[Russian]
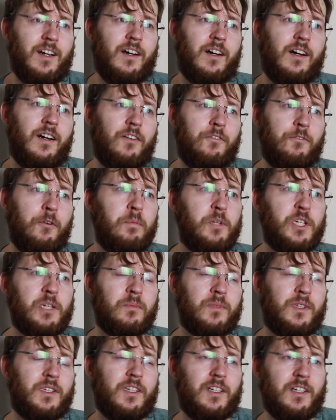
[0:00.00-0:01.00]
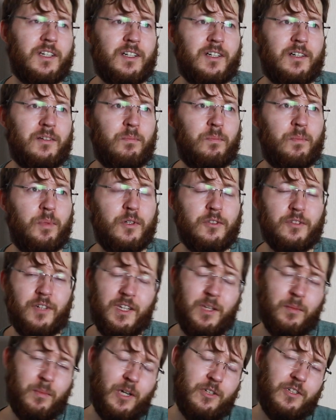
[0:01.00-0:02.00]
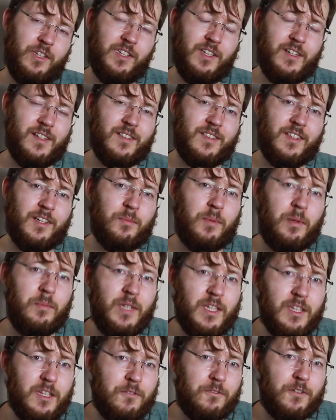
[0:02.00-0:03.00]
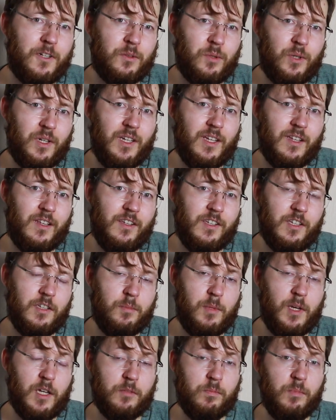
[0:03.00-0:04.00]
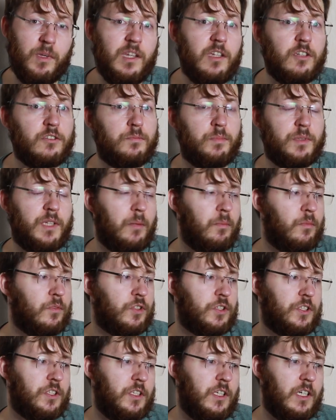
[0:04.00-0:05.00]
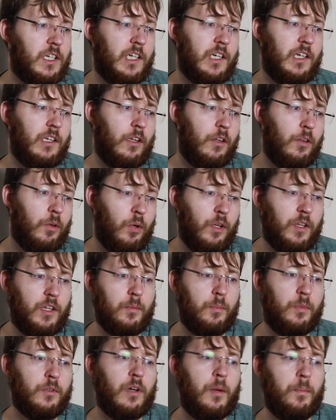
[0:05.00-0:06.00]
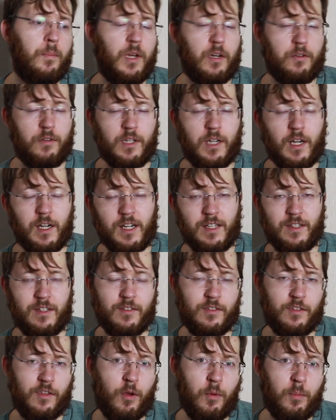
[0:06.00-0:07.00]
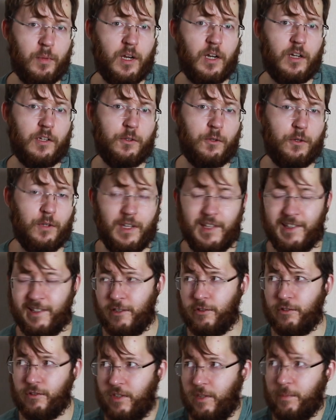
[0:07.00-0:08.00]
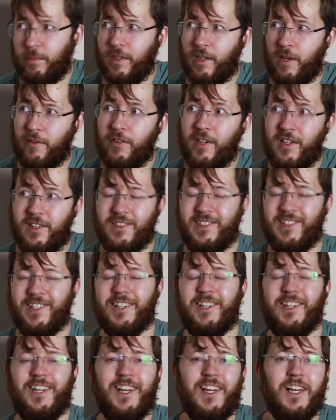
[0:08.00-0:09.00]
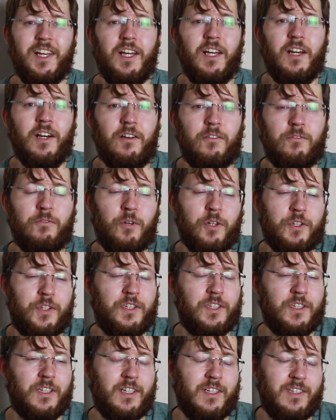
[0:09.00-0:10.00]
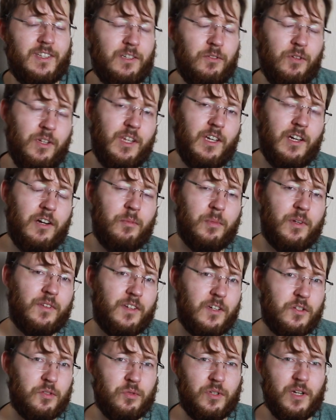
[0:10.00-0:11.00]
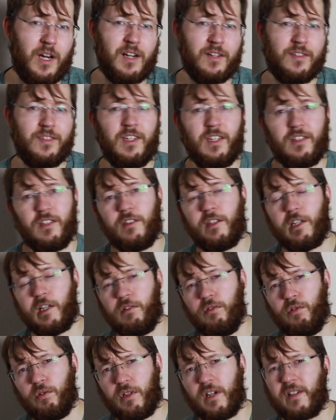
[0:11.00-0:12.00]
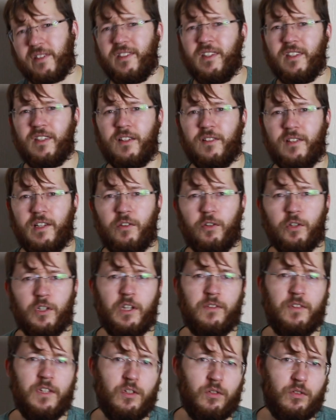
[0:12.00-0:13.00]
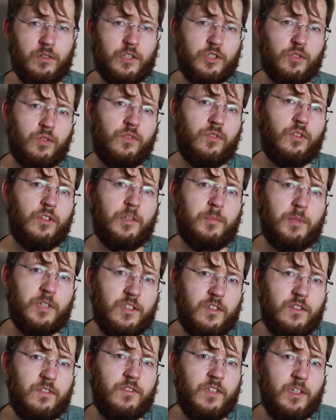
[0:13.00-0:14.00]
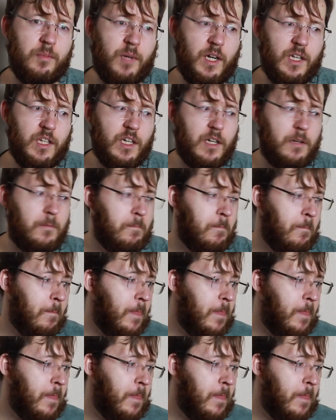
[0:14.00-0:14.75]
а, в общем-то, было немало интересных моментов, которые я для себя отметил, потому что, ну, это была первая какая-то съемка, которую я делал, типа, на выезде. Вот, а, сегодня я вам расскажу, как снять интервью, как снять разговорное видео, на что стоит обратить внимание,